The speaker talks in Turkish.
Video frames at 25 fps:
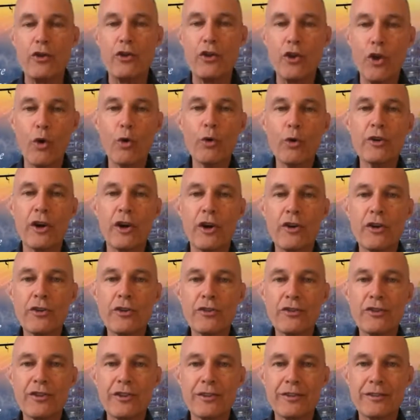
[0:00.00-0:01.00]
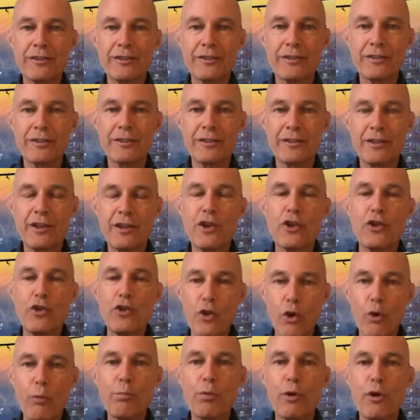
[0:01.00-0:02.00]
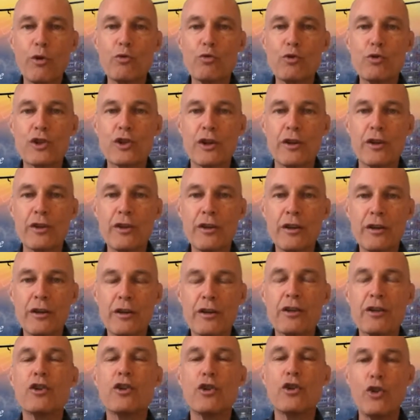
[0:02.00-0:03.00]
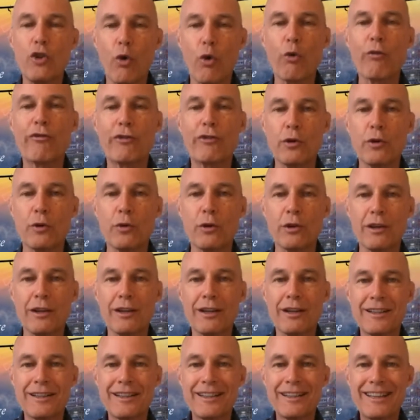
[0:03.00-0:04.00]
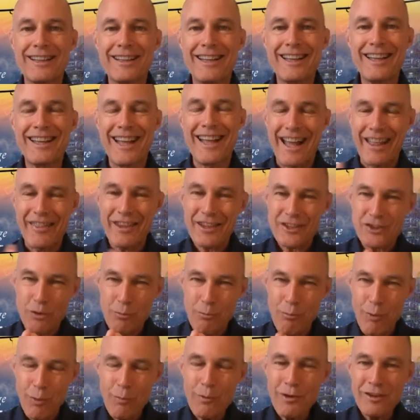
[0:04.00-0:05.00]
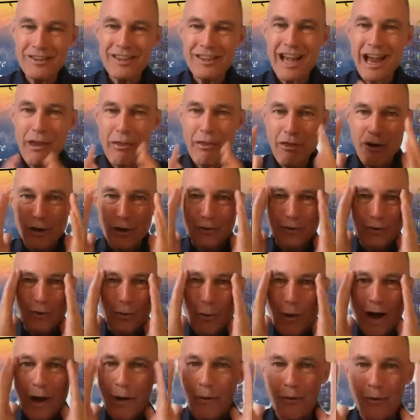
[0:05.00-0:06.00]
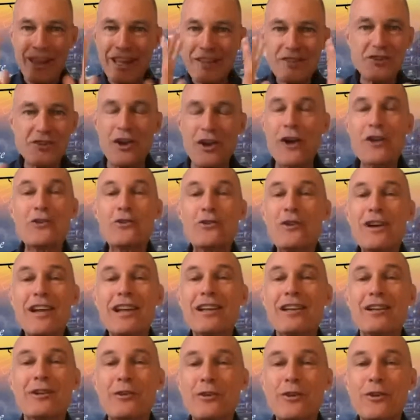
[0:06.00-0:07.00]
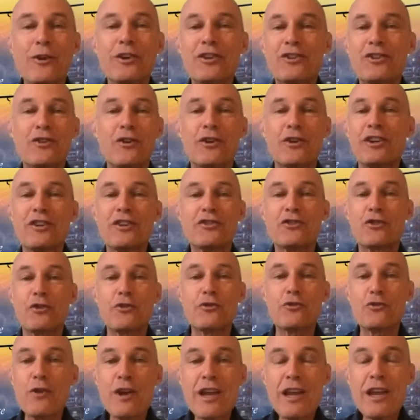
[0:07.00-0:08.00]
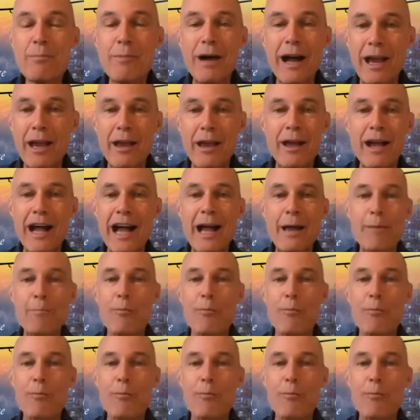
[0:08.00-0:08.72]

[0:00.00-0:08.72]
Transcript: yok, kirlilik yok, gürültü yok. Benim için büyülü bir andı. Bu bir rüya olmalıydı bir bilim